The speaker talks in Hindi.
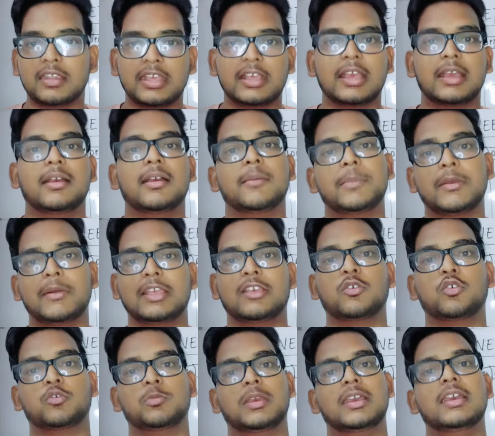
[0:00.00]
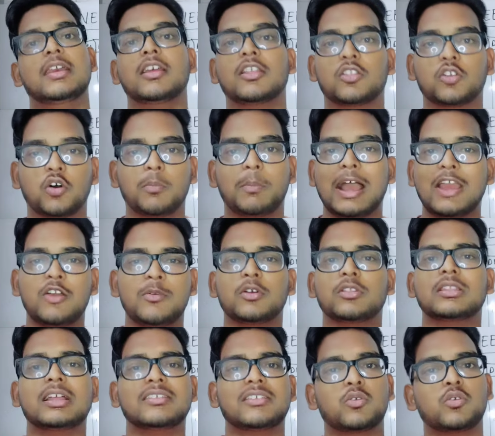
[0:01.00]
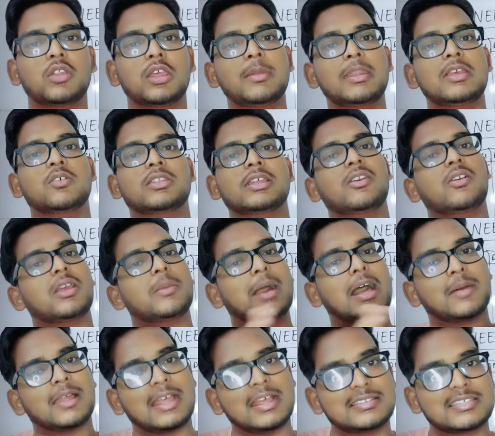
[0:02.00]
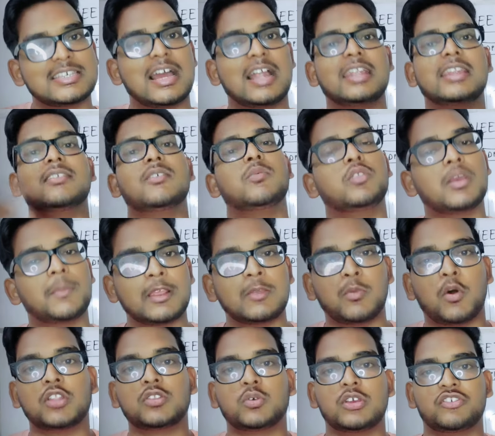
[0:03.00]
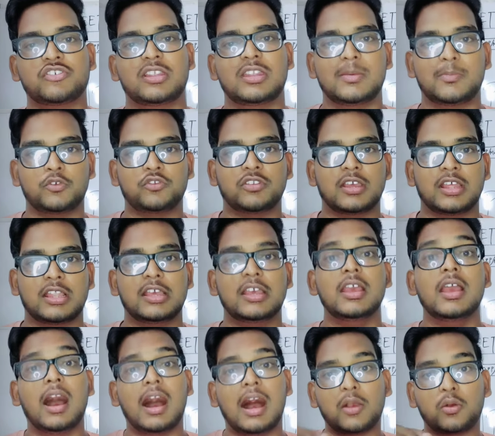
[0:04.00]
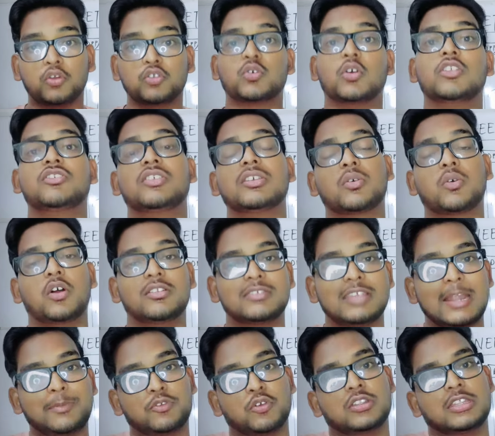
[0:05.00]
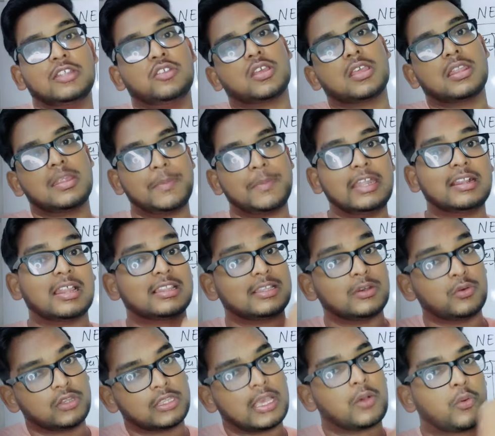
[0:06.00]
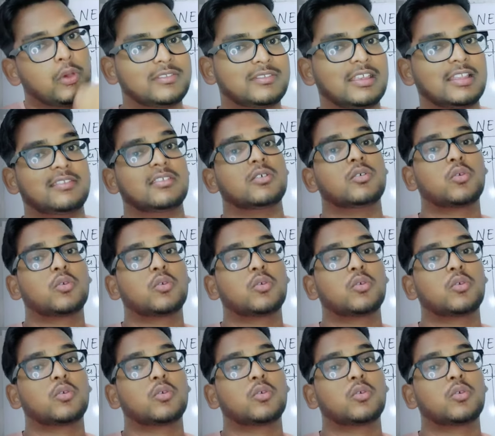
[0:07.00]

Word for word: ठीक है पीवाईक्यूज में तो बायो में उतना जरूरी भी नहीं होता क्योंकि बार बार एनसीआरटी से उनके पास बहुत क्वेश्चन है पूछने के हाँ कुछ कॉन्सेप्ट होते हैं जो कि रिपीट करते हैं उनके क्वेश्चन